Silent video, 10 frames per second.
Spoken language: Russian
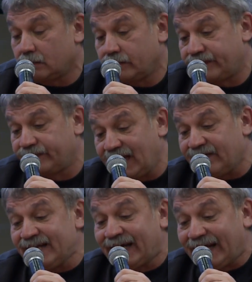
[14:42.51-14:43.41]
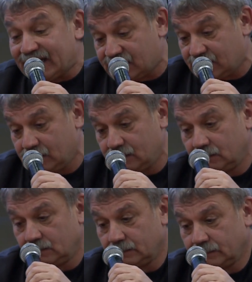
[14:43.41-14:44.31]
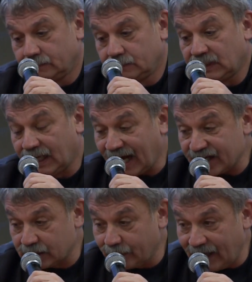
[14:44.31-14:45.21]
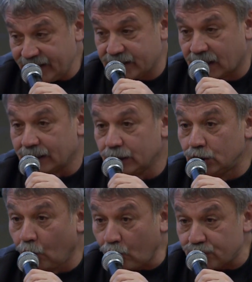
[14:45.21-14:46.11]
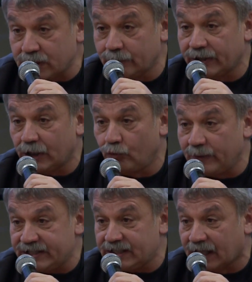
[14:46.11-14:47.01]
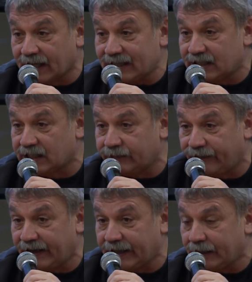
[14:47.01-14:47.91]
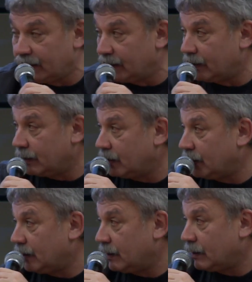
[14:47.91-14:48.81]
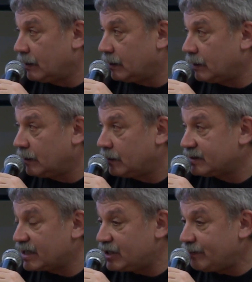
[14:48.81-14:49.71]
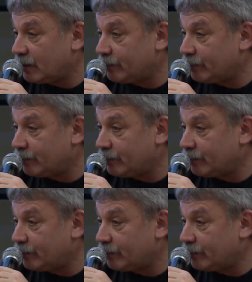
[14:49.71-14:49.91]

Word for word: В Древней Греции каждый мальчик должен уметь играть на кефаре. Зачем нам